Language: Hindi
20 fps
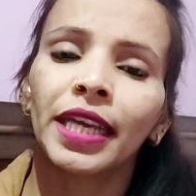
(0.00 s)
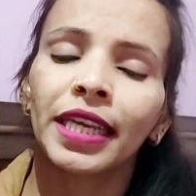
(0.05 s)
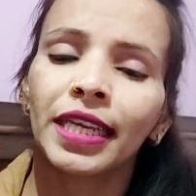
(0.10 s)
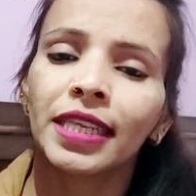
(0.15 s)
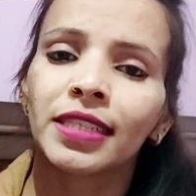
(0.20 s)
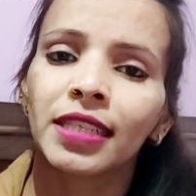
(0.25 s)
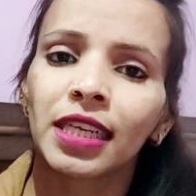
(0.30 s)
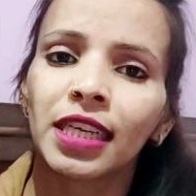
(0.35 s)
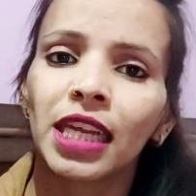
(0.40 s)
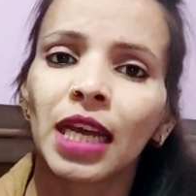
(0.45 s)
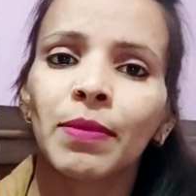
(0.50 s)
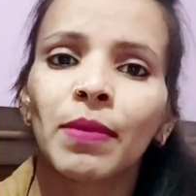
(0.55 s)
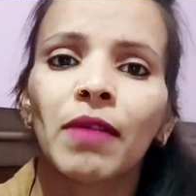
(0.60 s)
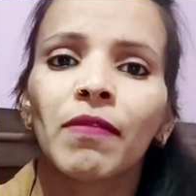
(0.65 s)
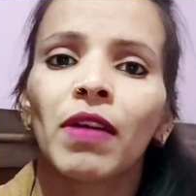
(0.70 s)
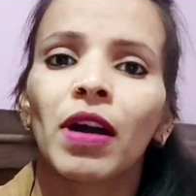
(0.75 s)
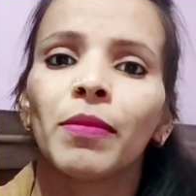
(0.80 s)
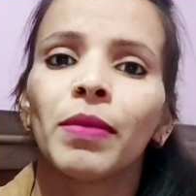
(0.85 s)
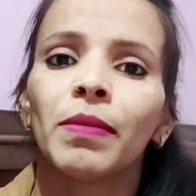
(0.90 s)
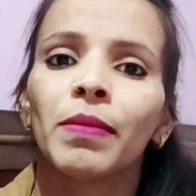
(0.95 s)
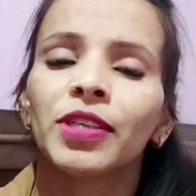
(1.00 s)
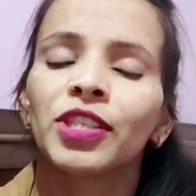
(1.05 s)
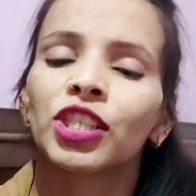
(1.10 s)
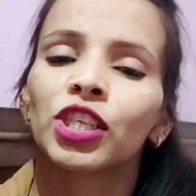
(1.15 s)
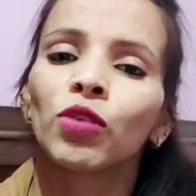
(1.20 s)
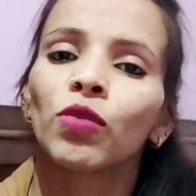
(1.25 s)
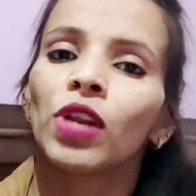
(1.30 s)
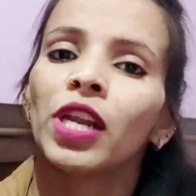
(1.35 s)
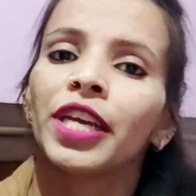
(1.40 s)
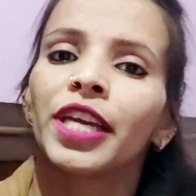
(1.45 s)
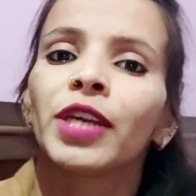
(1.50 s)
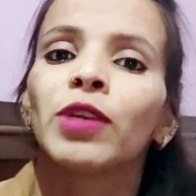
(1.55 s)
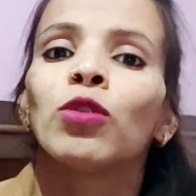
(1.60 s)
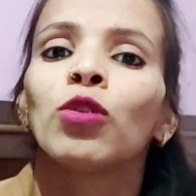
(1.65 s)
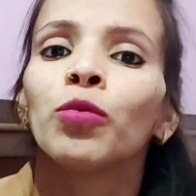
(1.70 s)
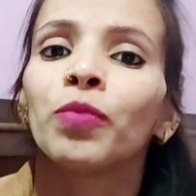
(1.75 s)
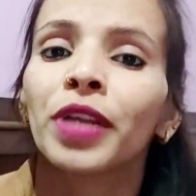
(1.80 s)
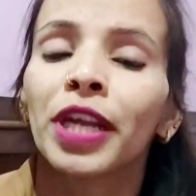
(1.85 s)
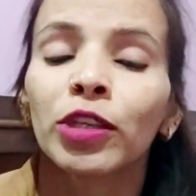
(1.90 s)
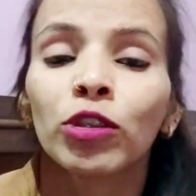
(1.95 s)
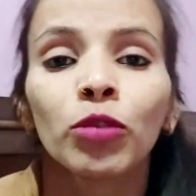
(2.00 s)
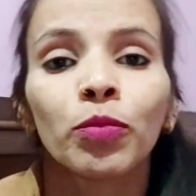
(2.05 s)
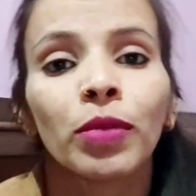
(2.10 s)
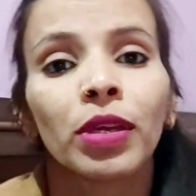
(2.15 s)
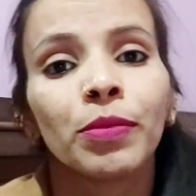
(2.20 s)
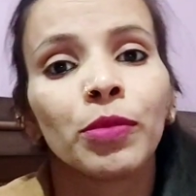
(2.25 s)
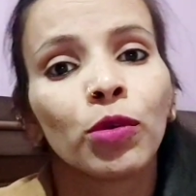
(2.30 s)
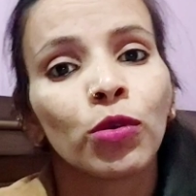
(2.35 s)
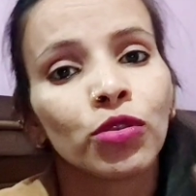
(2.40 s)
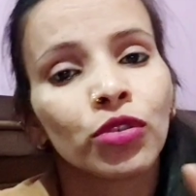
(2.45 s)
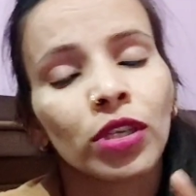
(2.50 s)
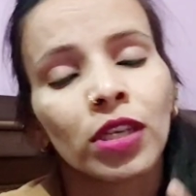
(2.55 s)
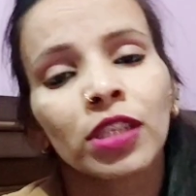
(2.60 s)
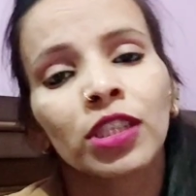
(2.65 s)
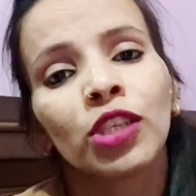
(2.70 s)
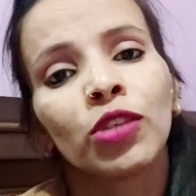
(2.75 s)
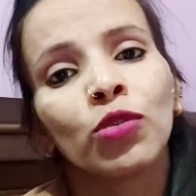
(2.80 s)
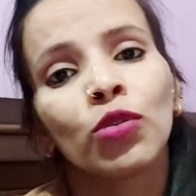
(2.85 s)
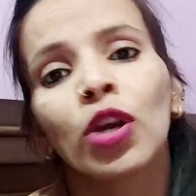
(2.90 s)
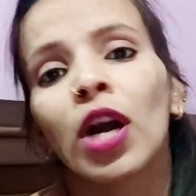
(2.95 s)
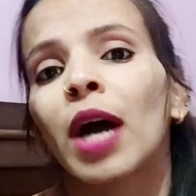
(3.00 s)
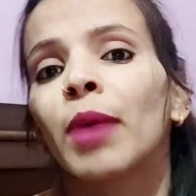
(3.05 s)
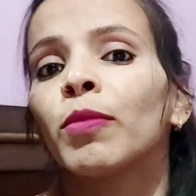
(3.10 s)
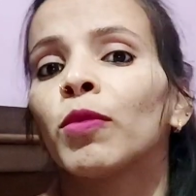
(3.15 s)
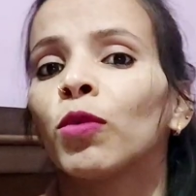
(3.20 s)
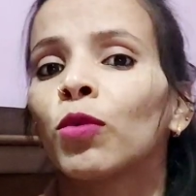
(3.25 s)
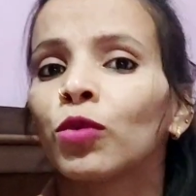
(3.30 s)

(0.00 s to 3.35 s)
इजीली हम हवा में बच्चे को लेके घूम रहे हैं तो बेबी को सर्दी जुकाम